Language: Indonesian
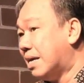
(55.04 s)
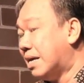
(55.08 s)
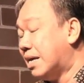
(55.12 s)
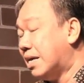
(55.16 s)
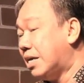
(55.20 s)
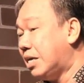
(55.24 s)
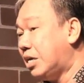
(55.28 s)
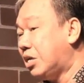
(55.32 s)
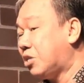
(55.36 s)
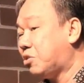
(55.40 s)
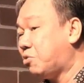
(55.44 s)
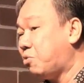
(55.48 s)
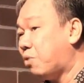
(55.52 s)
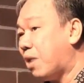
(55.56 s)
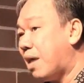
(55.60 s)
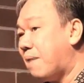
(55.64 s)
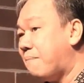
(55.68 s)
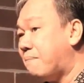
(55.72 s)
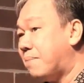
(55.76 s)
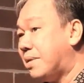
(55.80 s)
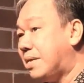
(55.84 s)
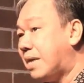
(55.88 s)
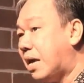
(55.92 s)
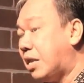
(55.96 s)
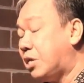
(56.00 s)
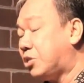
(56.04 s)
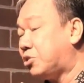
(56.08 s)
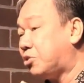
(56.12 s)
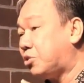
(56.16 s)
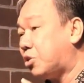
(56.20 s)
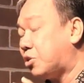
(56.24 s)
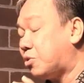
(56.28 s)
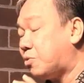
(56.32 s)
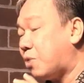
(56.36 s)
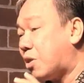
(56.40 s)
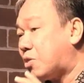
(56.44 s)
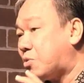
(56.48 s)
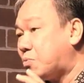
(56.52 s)
Itulah menjadi
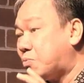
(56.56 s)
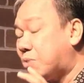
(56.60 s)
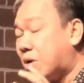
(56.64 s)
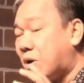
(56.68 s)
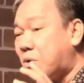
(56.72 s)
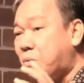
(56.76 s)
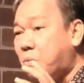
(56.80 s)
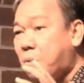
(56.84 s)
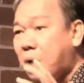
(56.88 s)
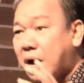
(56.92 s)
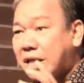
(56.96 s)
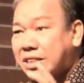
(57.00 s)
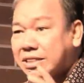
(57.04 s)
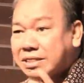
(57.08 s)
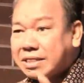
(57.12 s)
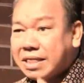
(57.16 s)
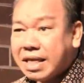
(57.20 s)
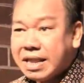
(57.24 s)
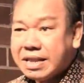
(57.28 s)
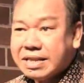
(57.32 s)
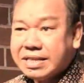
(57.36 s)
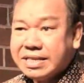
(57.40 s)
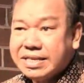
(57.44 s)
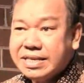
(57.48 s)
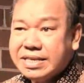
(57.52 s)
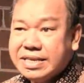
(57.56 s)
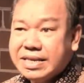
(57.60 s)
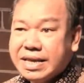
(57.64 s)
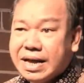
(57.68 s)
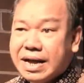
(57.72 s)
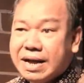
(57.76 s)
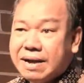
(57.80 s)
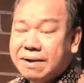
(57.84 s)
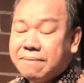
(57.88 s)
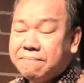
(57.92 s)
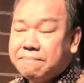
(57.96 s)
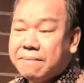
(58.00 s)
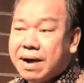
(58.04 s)
sesuatu kekuatan yang
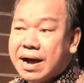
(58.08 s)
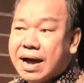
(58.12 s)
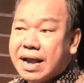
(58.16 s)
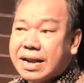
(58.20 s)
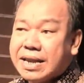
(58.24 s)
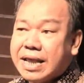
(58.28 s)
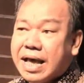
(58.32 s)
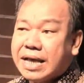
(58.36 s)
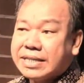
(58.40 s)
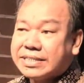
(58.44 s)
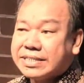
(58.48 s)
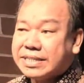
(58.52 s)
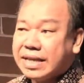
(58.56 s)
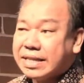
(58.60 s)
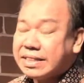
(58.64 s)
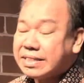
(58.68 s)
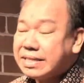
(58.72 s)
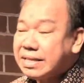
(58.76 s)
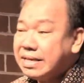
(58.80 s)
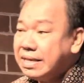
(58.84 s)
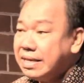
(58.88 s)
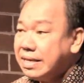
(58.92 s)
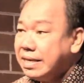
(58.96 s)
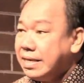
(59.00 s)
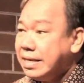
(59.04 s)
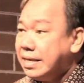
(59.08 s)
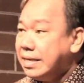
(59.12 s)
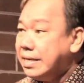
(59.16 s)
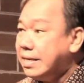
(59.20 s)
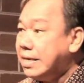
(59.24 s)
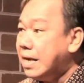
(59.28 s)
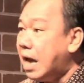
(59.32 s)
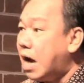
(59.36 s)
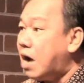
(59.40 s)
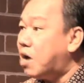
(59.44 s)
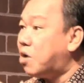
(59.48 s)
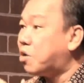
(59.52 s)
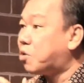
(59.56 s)
maha dahsyat,
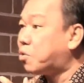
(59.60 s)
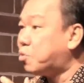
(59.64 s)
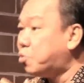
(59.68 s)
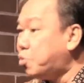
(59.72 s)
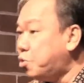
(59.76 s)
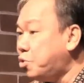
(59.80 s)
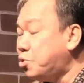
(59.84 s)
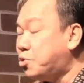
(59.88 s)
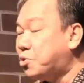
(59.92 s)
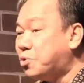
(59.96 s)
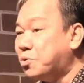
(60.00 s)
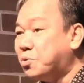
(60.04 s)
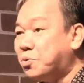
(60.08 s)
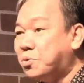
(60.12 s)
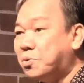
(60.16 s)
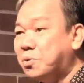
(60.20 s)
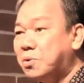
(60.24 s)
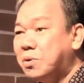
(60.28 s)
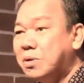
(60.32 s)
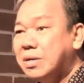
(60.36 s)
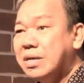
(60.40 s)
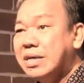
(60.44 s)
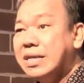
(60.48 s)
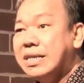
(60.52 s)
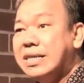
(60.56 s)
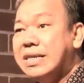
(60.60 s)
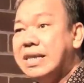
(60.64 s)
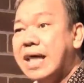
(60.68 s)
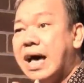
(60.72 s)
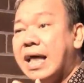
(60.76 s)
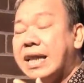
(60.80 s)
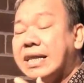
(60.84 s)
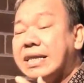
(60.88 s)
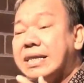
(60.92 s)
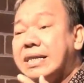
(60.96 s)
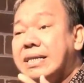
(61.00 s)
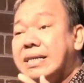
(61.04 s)
yang runtuh dan